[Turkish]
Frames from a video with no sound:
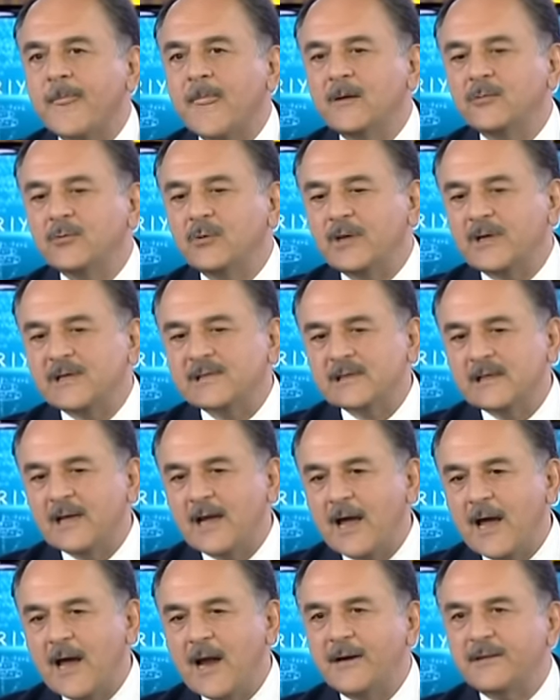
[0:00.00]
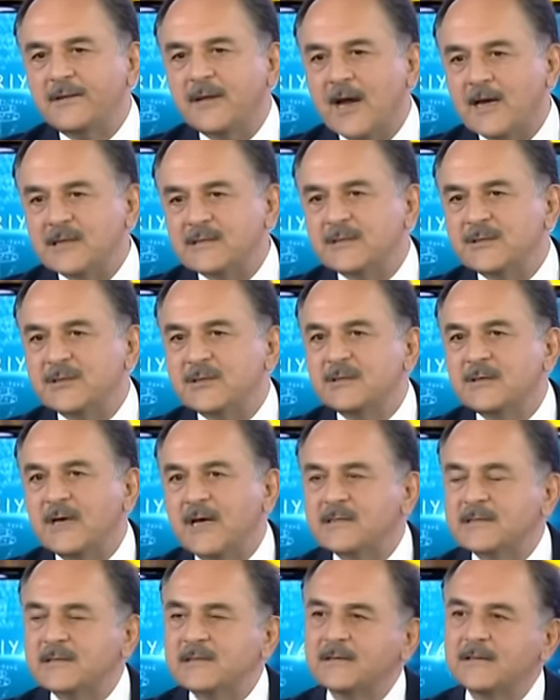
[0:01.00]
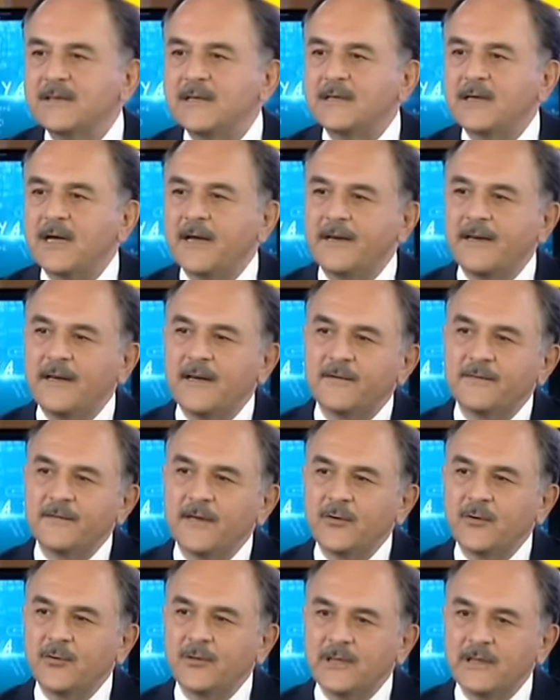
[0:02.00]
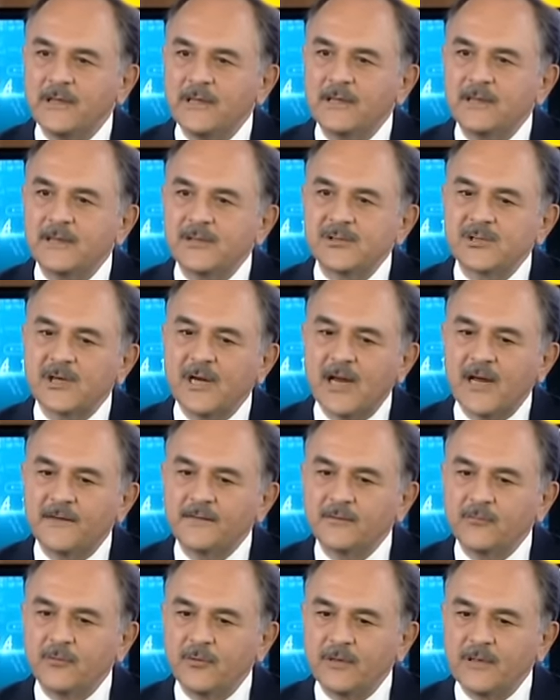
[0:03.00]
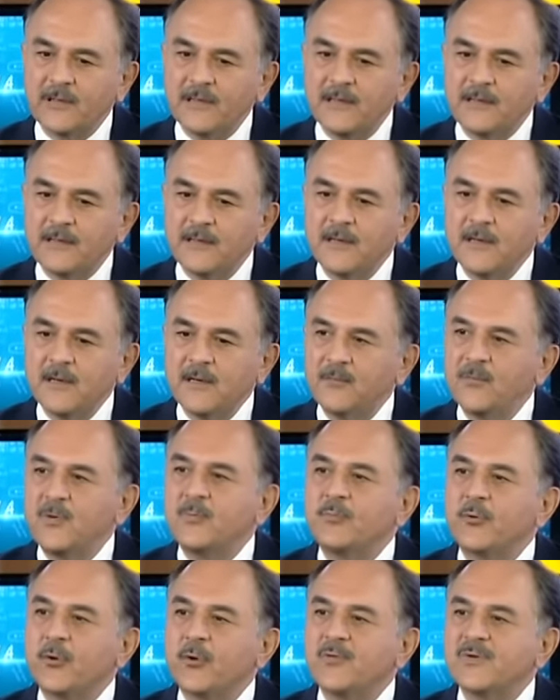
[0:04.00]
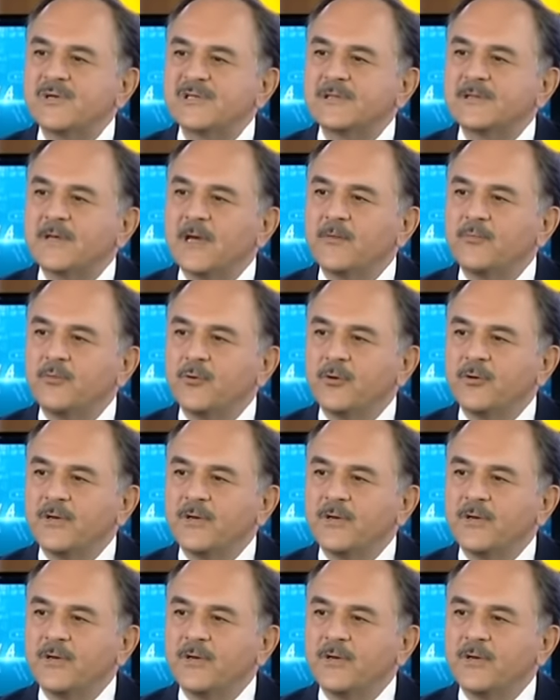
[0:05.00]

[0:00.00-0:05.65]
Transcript: dolayısıyla her ders için aslında kariyerine yönelik, iş hayatına yönelik bir provasını yapıyor